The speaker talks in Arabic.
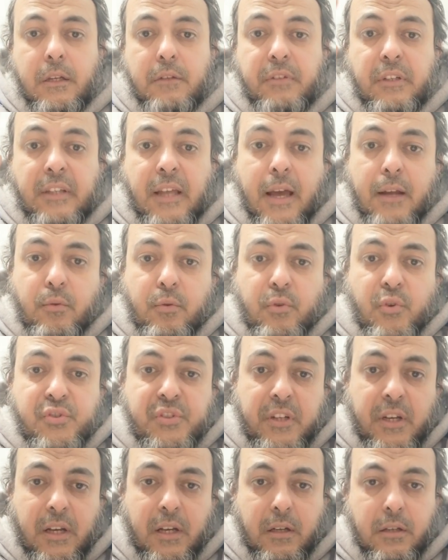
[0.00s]
فتعالوا
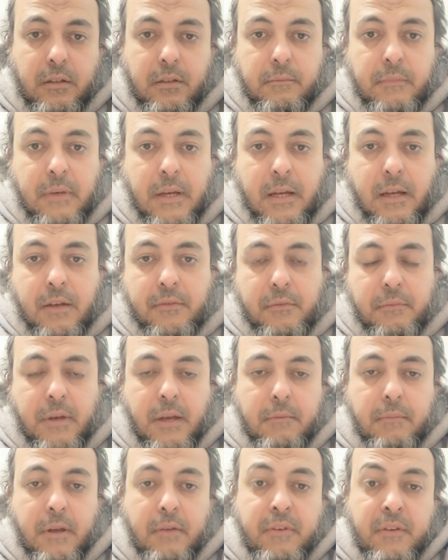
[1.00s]
نصلح ما
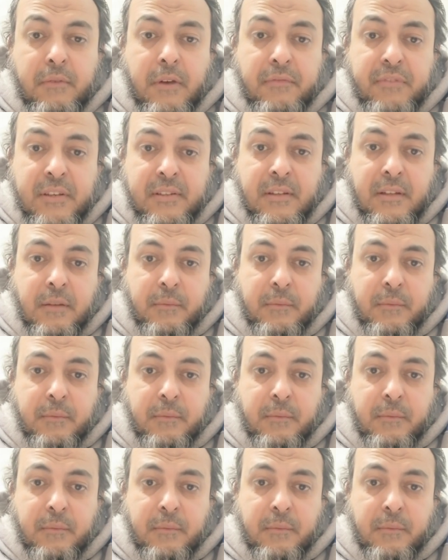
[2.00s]
ما ما فسد